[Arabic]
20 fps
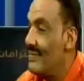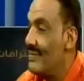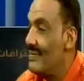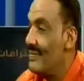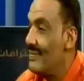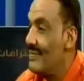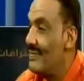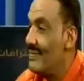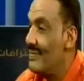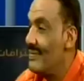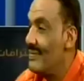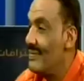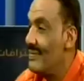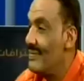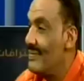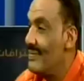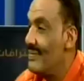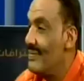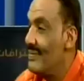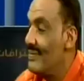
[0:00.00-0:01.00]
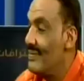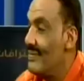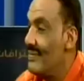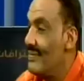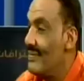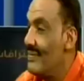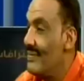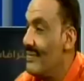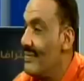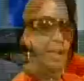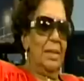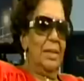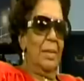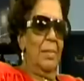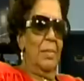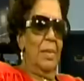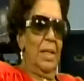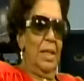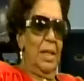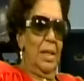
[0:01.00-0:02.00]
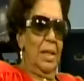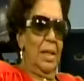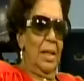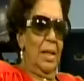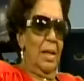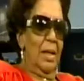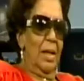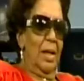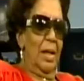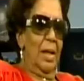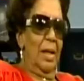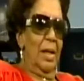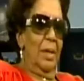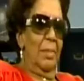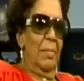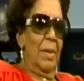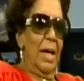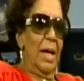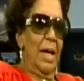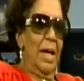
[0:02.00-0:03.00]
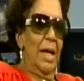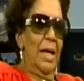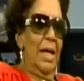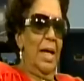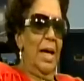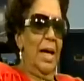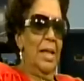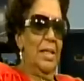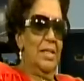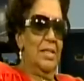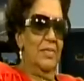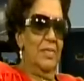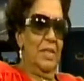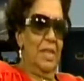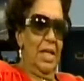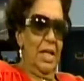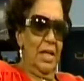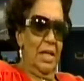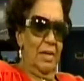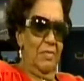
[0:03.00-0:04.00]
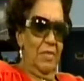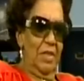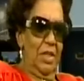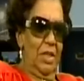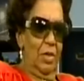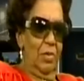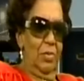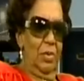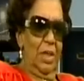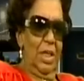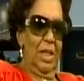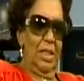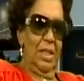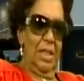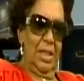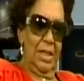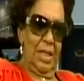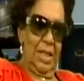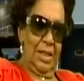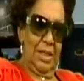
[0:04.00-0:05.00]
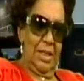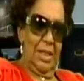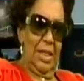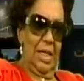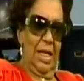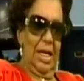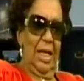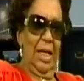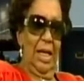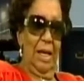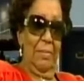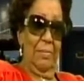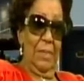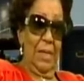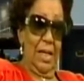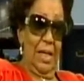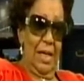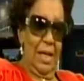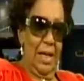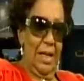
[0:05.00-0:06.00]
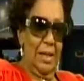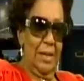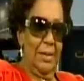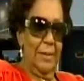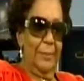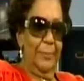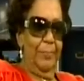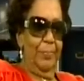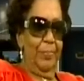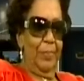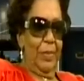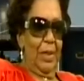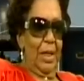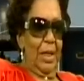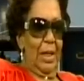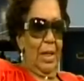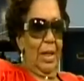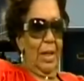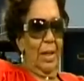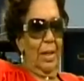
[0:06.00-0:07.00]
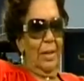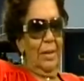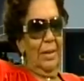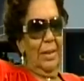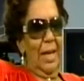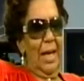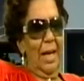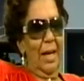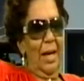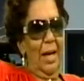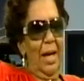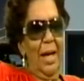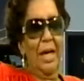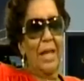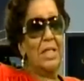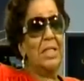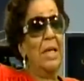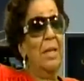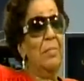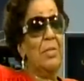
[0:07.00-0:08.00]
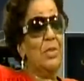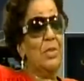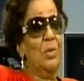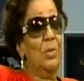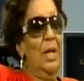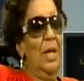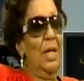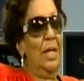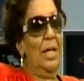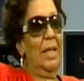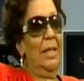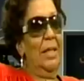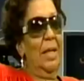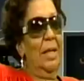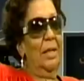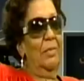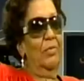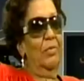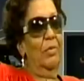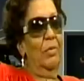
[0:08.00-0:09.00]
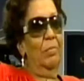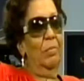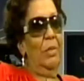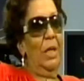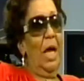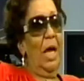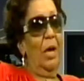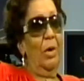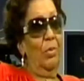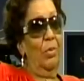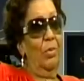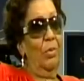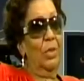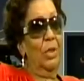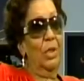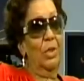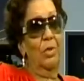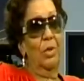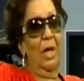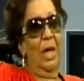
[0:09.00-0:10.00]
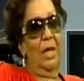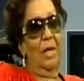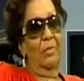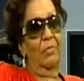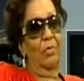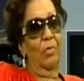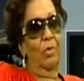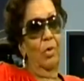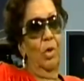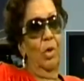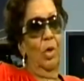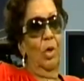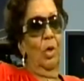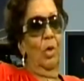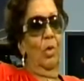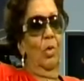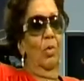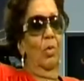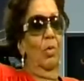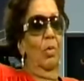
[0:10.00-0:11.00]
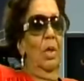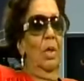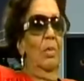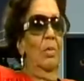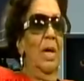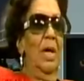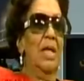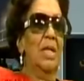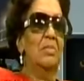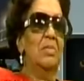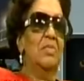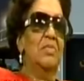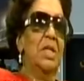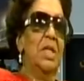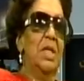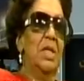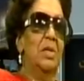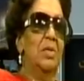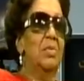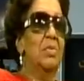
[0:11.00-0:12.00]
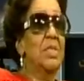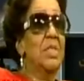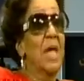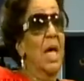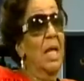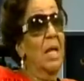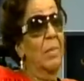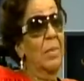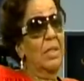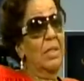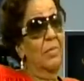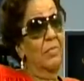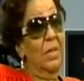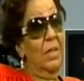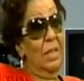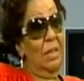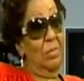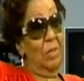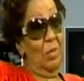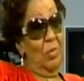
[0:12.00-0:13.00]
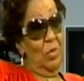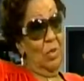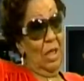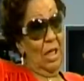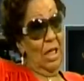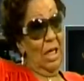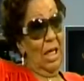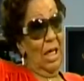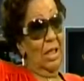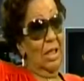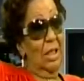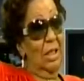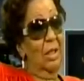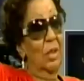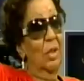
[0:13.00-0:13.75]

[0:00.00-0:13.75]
لأنه بفتكر ده تمليك آه، ما كان حادث في تلك الفترة تحديدا عن عبد الخالق ده حق الشعب السوداني أن يعرفه صحيح. من حقه إنه يعرفه والواحد بيفتكر انه صح انا بكتب كتبت مذكراتي